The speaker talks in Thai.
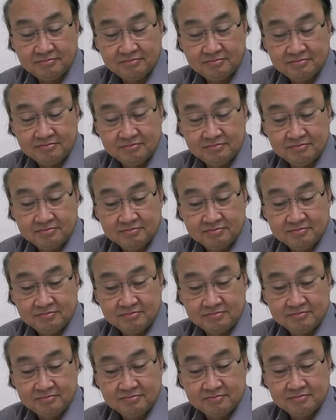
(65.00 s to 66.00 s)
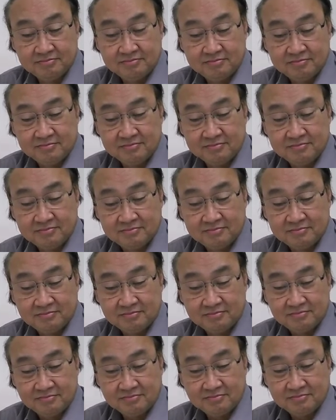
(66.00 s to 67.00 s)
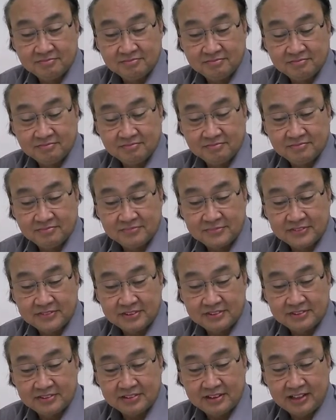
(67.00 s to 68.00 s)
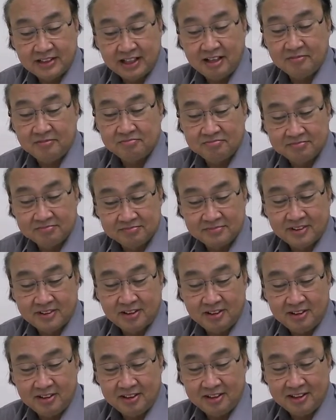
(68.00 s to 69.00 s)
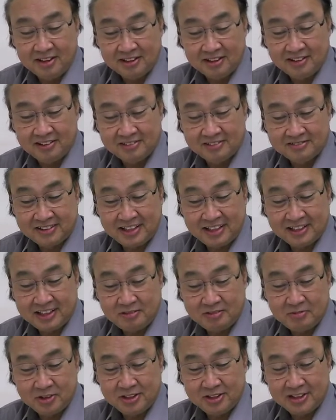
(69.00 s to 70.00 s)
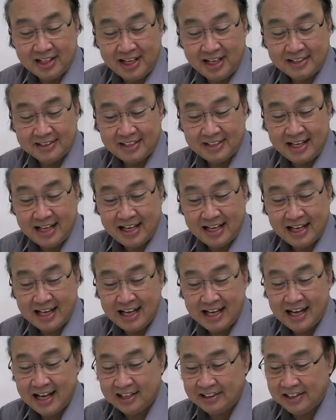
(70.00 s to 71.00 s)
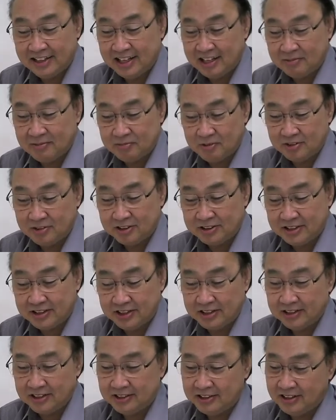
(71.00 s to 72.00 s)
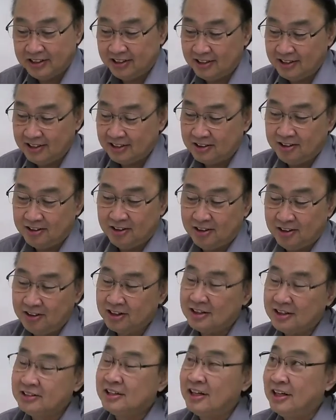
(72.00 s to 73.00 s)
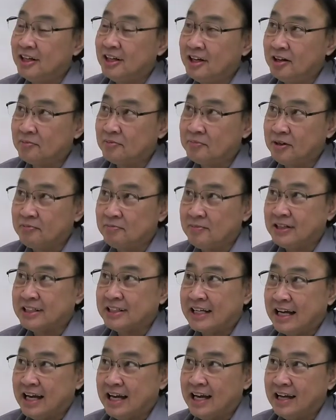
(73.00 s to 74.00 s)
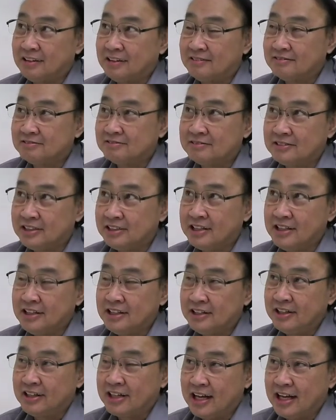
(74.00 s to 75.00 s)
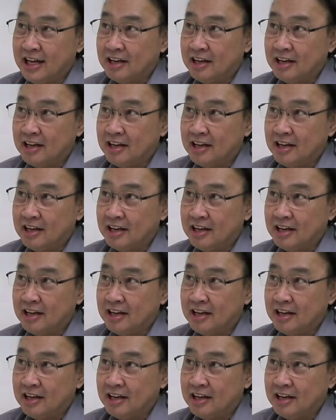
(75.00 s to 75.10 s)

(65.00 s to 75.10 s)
งอย่างไรหรือเปล่าคะอาจารย์การสร้างอ่างตรงนี้ครับก็ถ้าพูดถึงการสร้างอ่างเนี่ยปกติในเรื่องของเอเป็นมาตรการ